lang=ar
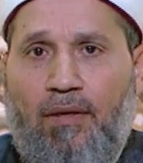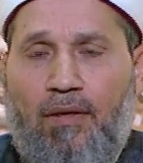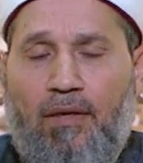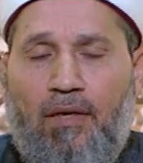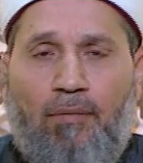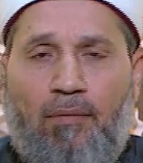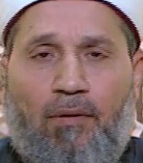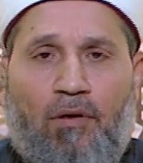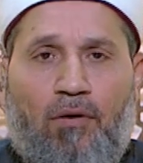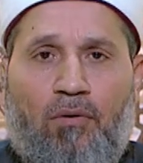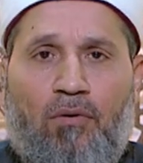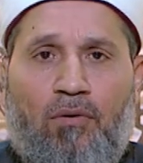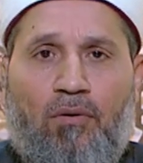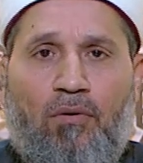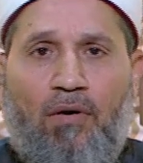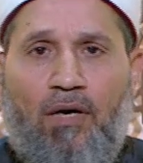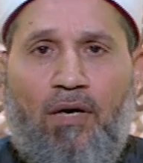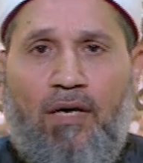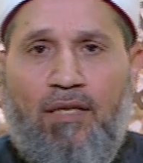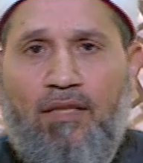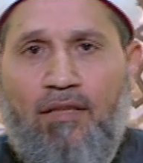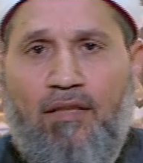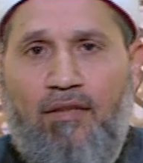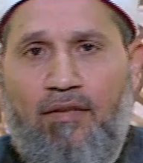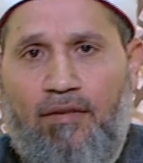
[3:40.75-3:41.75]
يبقى كل
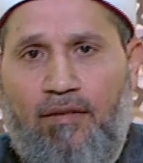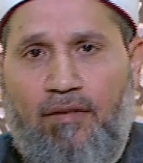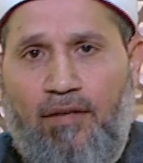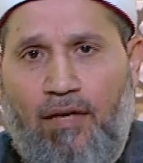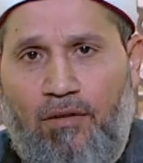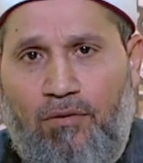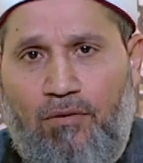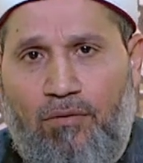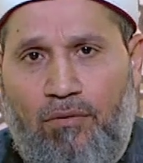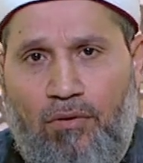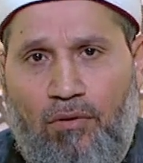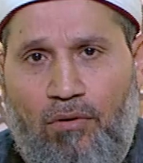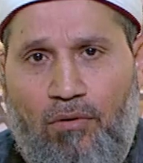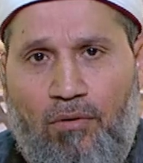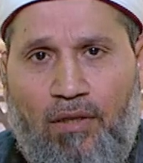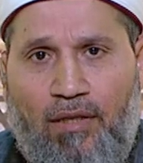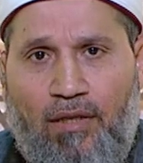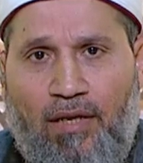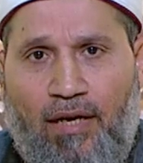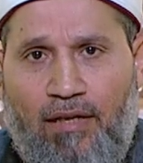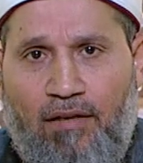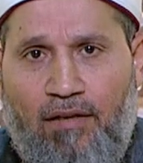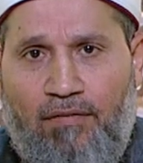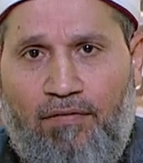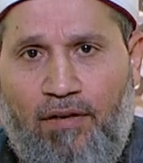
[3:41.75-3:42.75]
واحد استطاعته هو
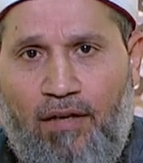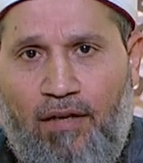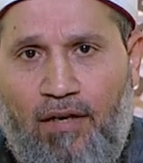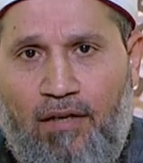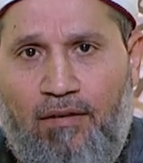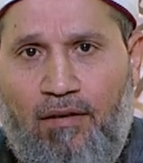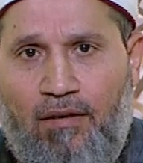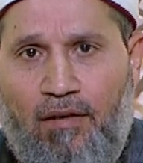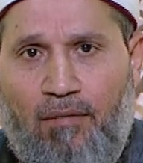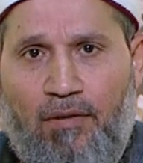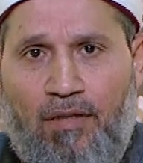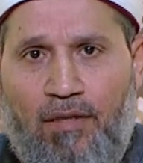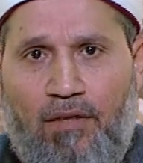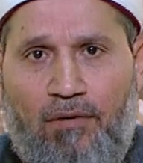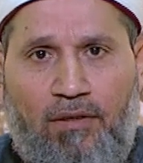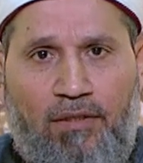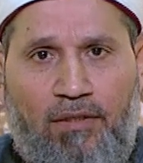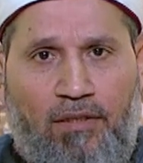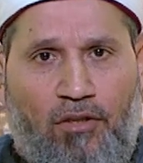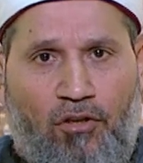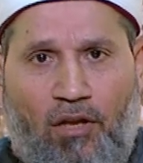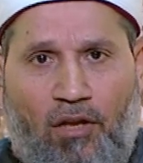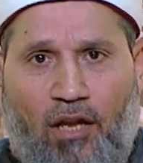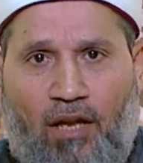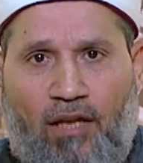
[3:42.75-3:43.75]
اللي عارفها أكتر منها
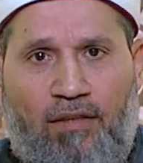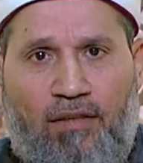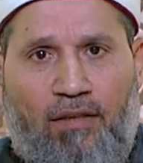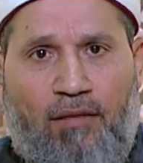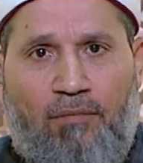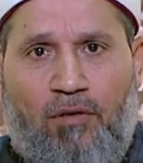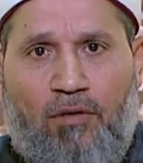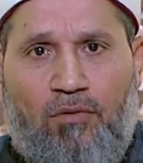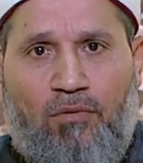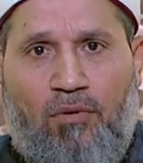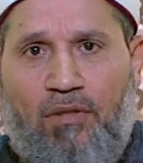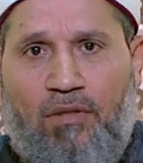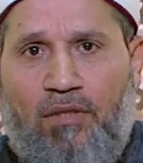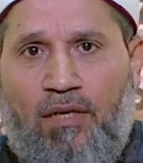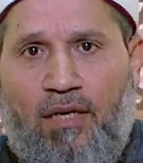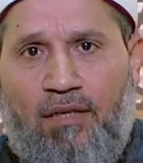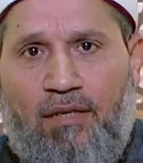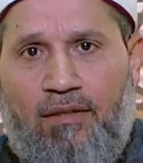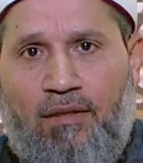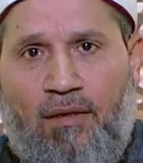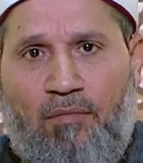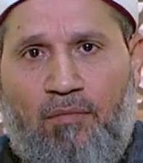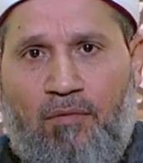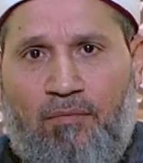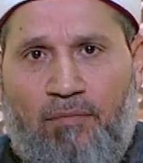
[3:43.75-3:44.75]
وإحنا شرحنا الموضوع ده
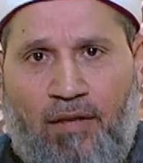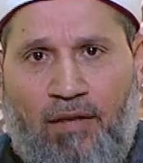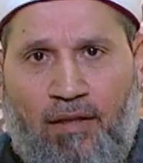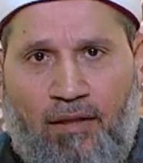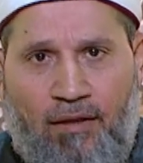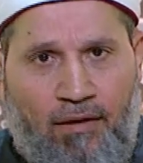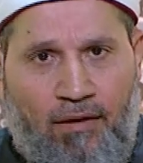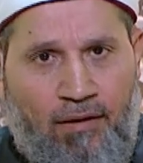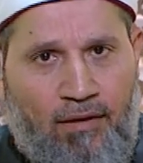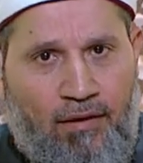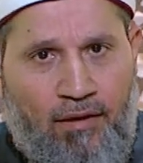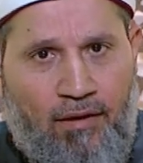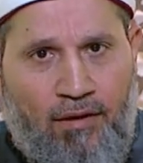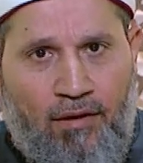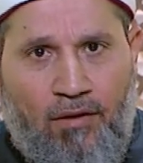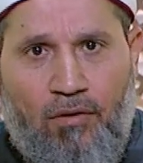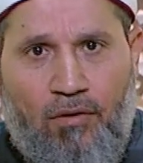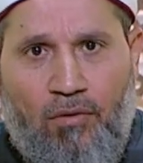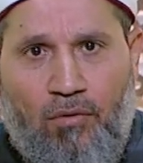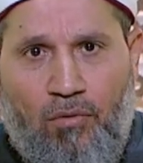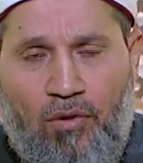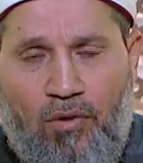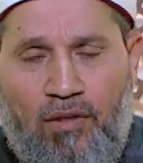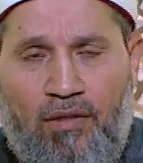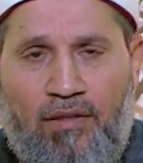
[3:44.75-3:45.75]
أكتر من مرة
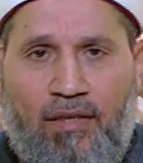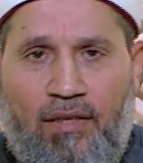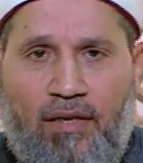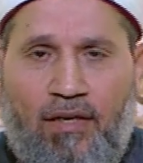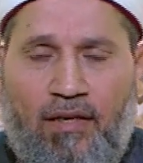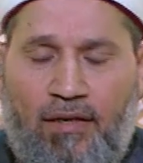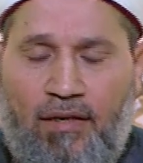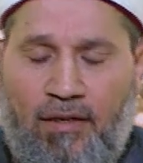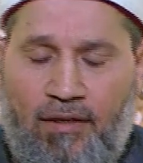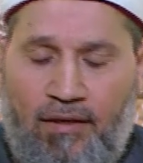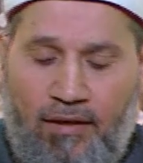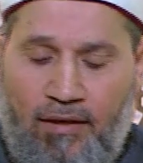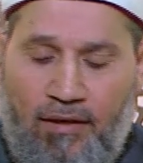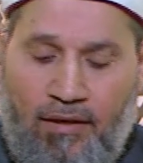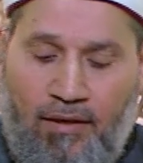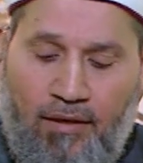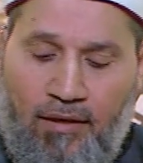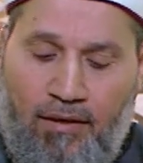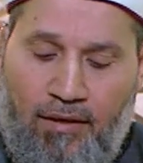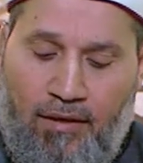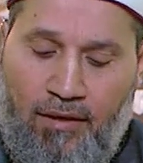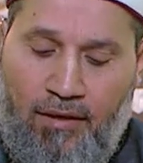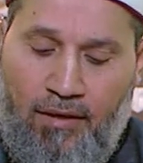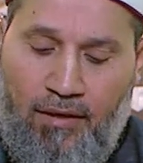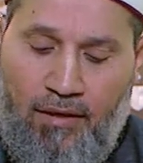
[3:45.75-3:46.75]
وإنت
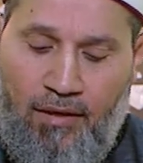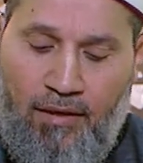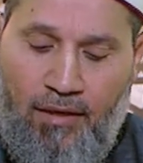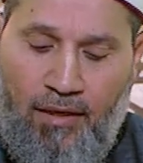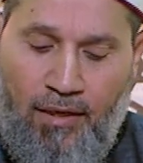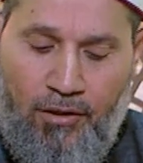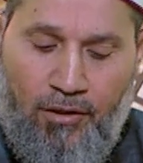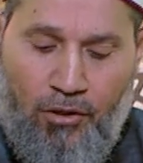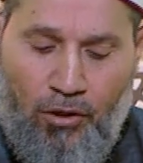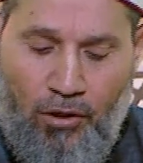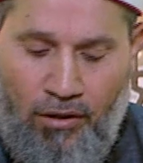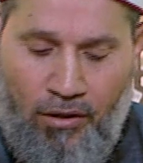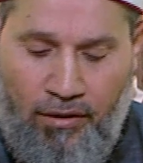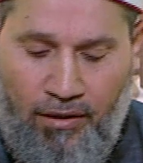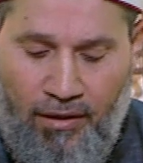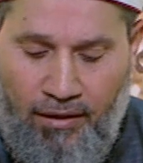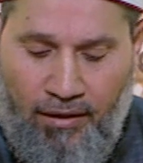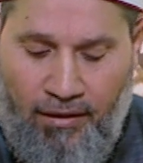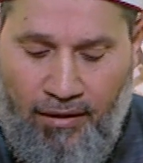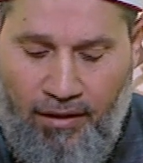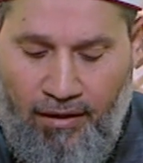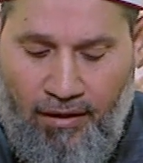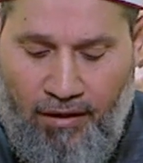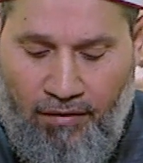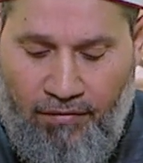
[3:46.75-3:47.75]
آه، أشرت
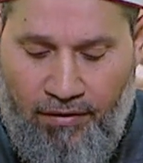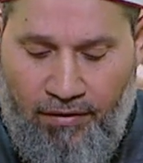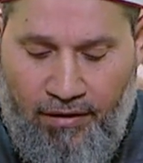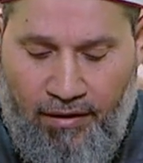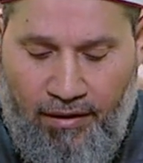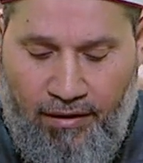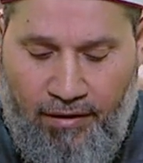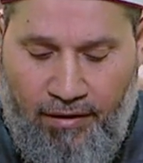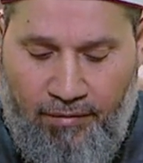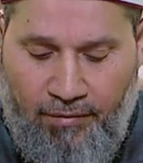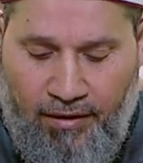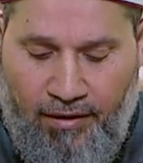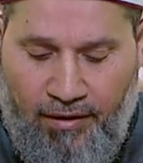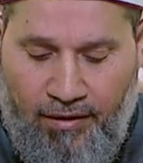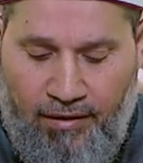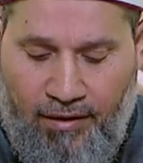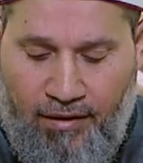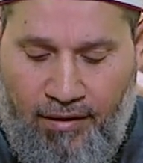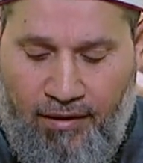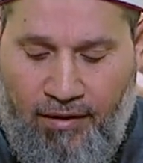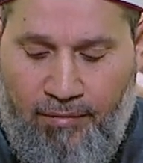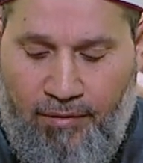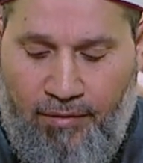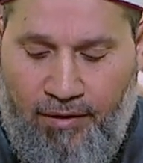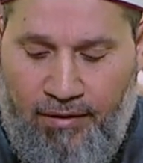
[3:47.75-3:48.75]
إليه في كلامك
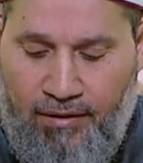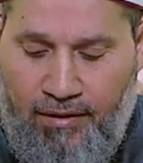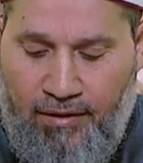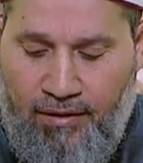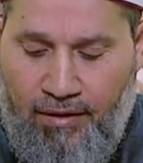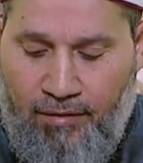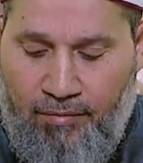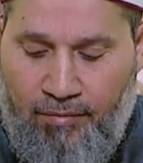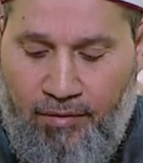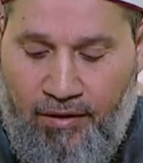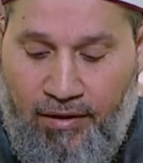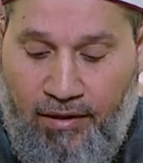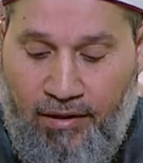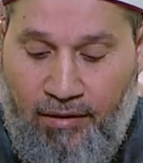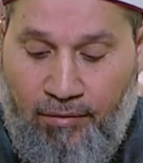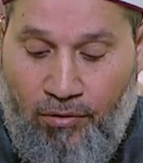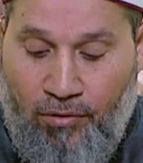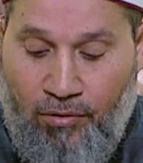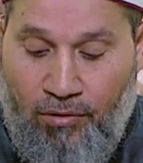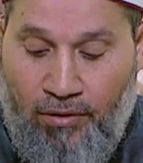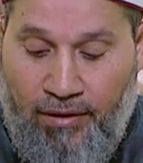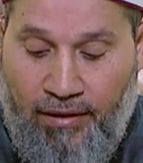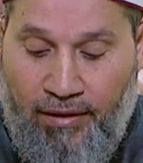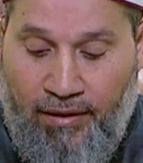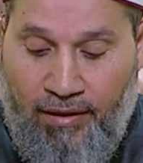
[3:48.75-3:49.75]
إنك سمعتني قبل كده
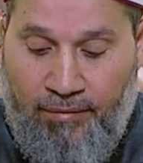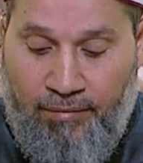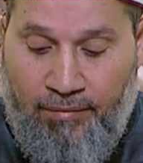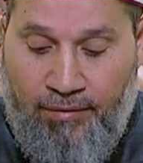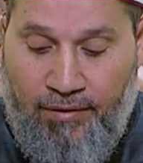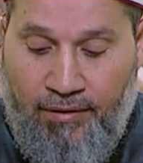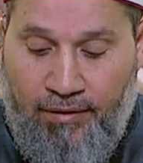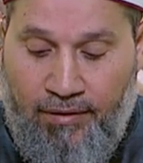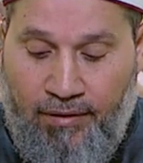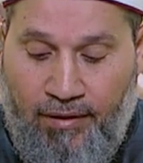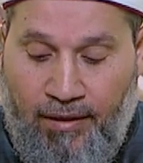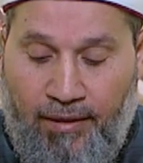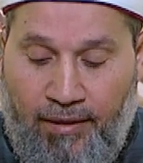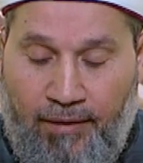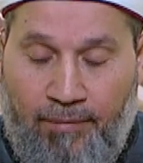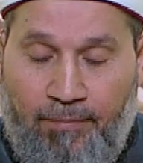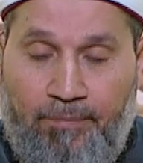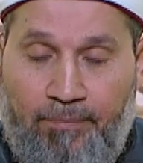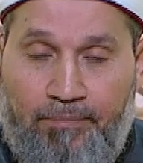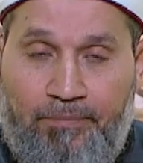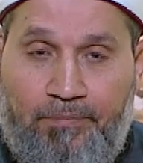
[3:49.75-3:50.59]
بقول الكلام ده طيب